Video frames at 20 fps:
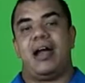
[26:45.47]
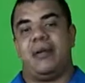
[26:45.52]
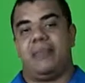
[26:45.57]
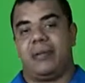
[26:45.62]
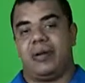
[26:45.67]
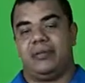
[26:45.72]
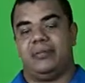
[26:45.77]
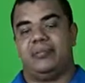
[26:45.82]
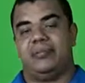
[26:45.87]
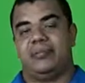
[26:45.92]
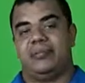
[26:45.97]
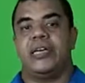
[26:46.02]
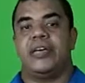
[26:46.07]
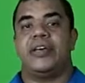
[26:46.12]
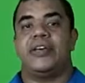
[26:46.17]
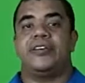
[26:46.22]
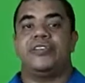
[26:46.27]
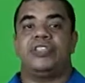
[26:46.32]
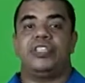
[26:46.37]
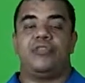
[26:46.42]
arma.
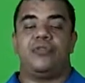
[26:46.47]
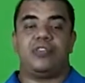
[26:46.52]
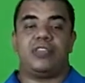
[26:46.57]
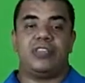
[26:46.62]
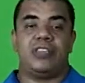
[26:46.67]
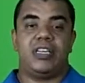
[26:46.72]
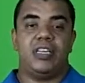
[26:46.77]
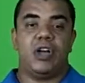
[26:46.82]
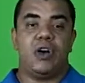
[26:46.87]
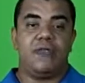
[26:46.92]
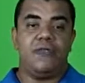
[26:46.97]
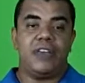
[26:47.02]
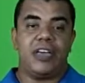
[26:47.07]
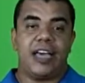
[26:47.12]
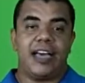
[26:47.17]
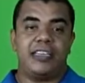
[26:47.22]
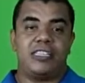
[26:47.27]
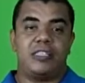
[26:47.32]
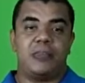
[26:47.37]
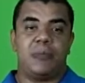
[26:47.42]
Se você não
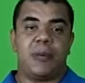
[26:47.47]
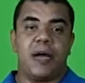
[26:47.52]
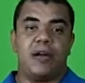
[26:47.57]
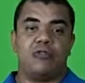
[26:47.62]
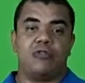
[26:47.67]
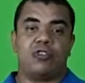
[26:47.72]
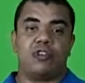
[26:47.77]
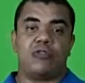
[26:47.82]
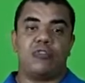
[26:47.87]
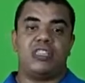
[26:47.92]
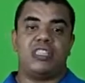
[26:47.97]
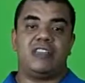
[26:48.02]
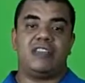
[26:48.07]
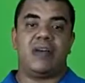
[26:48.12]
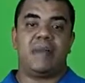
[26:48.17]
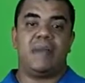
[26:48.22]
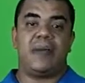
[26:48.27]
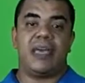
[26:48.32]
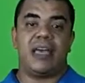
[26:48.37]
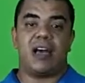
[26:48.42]
ficar esperto, quando você
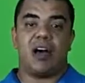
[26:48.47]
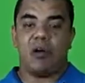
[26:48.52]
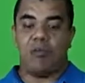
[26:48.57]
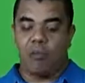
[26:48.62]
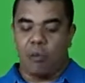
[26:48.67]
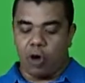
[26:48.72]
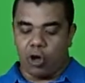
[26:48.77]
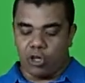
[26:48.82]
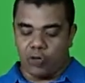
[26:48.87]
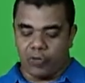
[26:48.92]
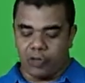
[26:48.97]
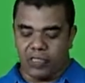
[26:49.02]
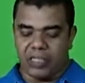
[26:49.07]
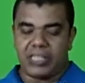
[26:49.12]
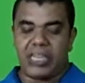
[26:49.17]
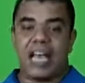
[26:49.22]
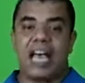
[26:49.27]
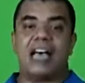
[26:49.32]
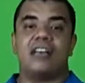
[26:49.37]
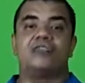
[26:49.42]
vai pegar o molde,
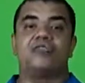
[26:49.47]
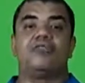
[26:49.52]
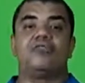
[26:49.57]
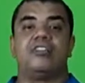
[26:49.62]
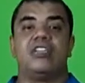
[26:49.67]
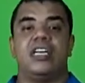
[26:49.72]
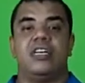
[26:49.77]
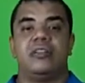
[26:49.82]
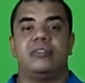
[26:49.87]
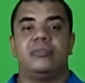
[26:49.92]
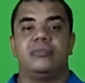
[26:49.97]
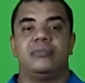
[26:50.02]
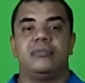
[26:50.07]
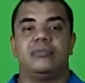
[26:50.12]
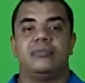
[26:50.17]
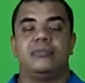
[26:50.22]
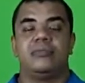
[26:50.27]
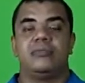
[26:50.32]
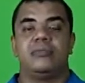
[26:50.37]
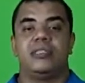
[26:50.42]
você já rasga os dedos.
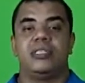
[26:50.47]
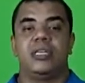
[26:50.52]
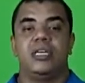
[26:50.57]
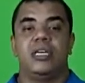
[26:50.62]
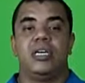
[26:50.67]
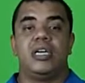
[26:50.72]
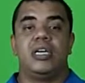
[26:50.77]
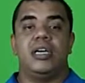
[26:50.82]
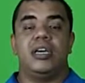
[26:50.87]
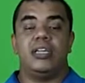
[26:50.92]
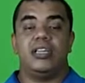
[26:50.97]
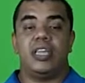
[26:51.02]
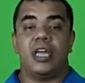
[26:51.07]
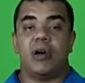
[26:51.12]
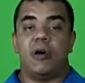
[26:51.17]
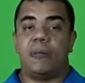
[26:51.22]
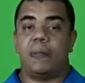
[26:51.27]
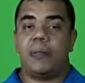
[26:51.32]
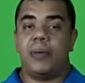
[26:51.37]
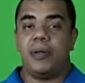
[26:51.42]

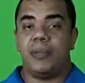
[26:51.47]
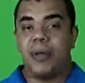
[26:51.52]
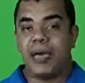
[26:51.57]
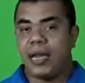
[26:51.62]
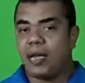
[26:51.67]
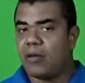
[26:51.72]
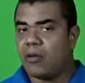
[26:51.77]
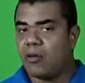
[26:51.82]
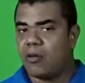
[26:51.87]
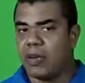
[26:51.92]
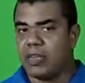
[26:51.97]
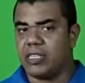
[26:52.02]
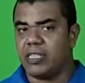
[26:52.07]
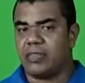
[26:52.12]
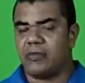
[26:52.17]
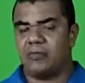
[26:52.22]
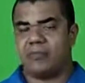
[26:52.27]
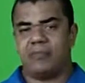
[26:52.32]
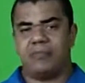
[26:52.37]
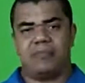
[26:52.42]
Então, primeira
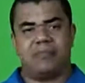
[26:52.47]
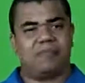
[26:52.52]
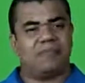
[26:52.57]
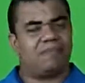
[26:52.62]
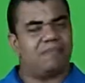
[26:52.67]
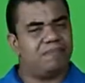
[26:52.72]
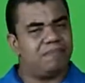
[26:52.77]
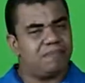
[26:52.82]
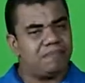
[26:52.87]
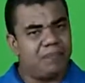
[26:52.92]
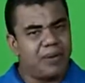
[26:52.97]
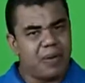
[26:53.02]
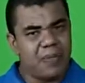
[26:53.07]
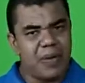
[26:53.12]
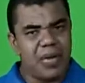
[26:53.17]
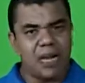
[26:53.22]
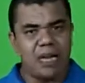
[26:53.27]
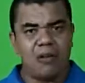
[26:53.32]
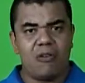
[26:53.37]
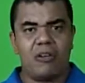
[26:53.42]
coisa.
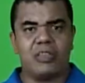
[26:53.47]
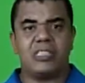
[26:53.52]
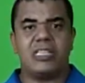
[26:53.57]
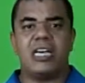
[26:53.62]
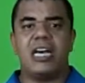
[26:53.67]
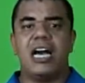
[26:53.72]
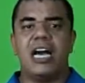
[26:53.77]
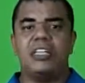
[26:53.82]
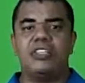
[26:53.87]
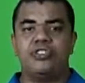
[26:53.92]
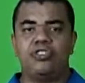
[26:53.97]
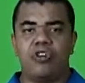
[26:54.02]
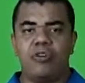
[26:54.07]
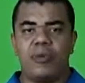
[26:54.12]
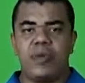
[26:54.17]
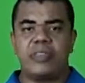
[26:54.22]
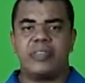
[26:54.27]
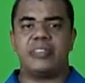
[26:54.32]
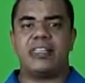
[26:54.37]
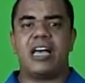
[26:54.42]
Primeira coisa, antes de
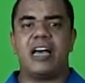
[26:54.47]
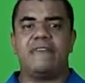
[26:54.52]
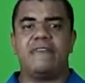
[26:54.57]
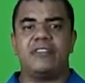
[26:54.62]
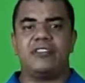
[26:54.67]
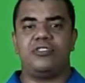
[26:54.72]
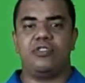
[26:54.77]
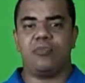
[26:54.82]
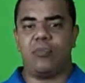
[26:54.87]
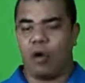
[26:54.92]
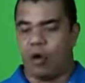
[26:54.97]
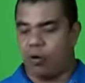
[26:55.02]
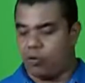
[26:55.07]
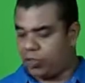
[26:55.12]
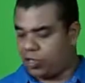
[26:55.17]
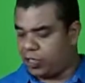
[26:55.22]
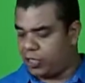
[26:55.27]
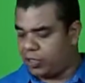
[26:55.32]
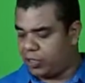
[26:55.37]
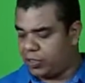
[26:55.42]
começar a fazer o
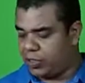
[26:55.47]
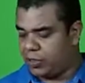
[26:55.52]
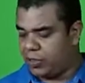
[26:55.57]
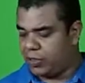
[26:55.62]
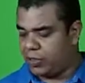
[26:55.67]
molde.